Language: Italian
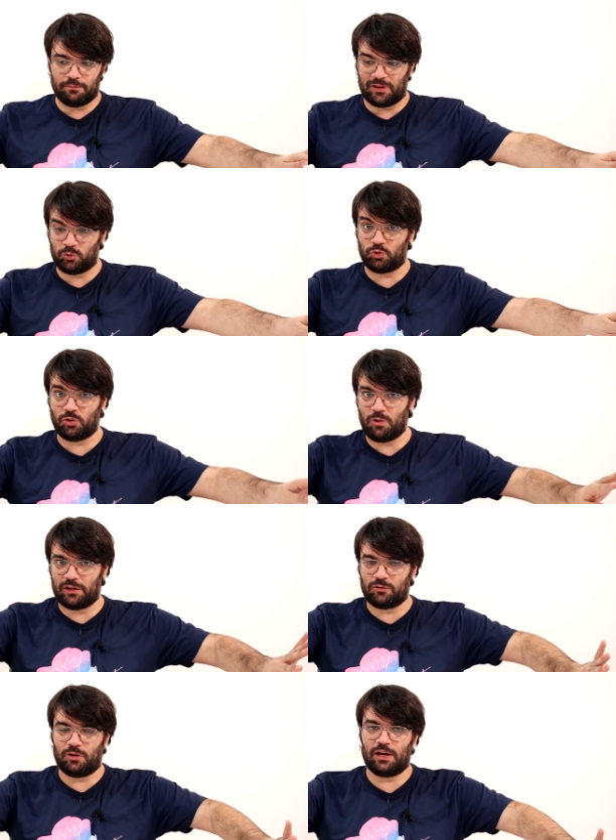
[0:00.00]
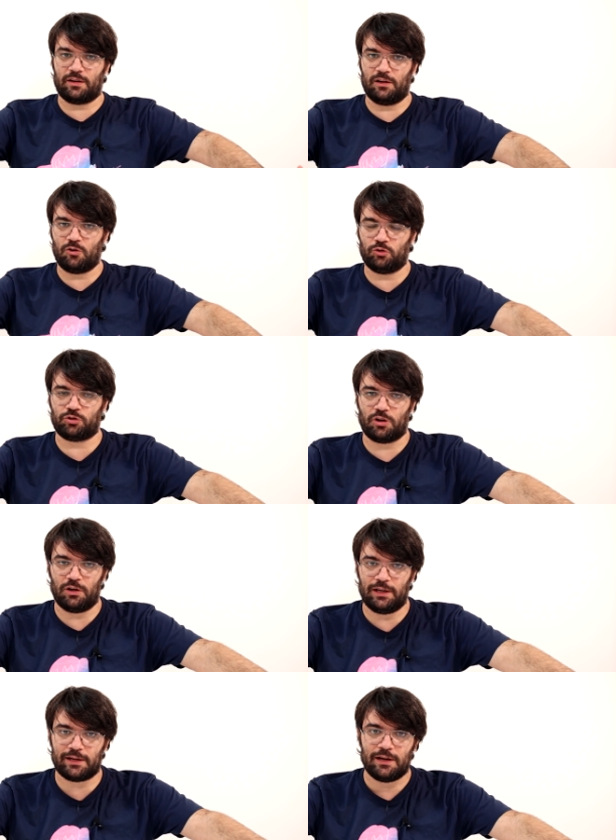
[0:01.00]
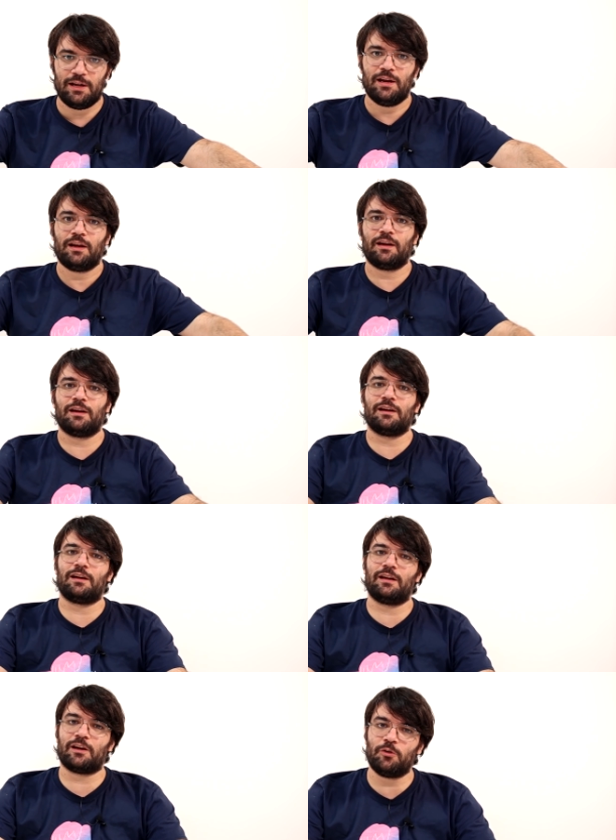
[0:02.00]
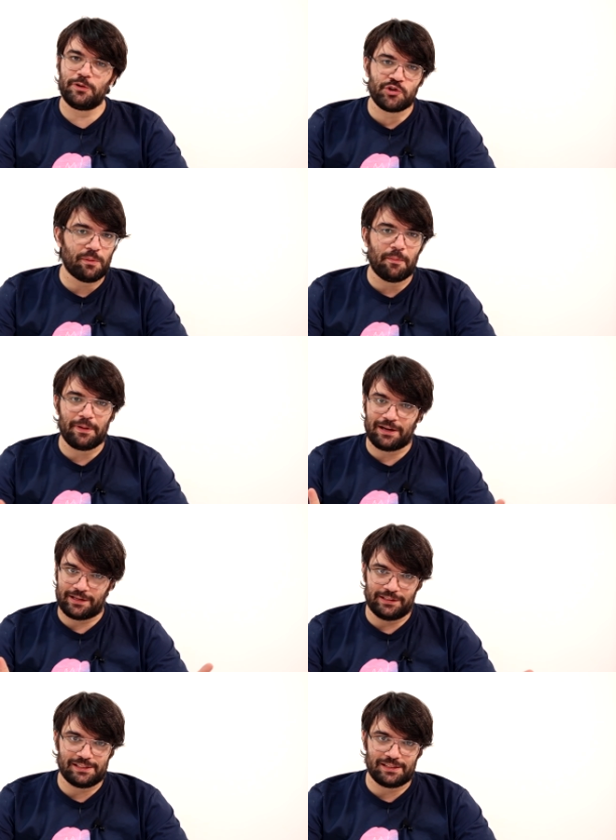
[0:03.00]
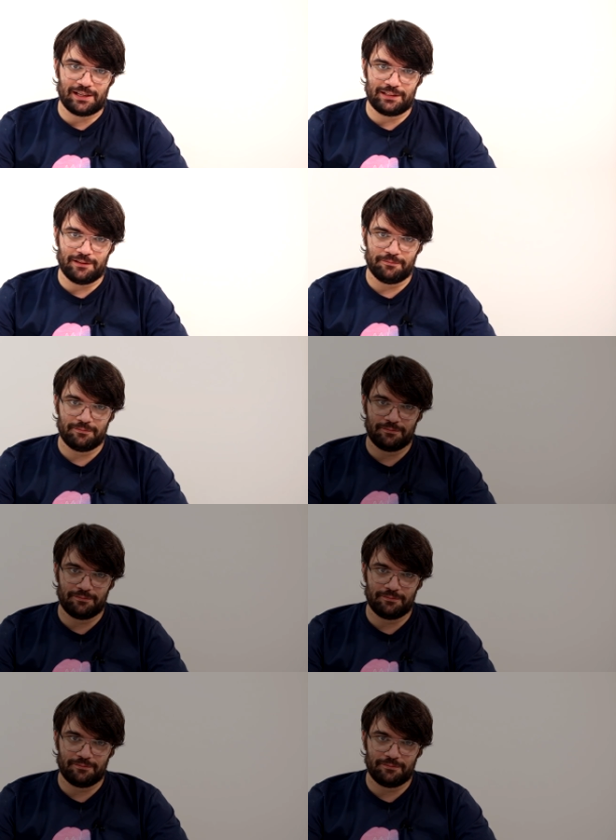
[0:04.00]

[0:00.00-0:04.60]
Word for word: ma tutto quanto, anche il controller, e cominciamo a parlare di Stadia.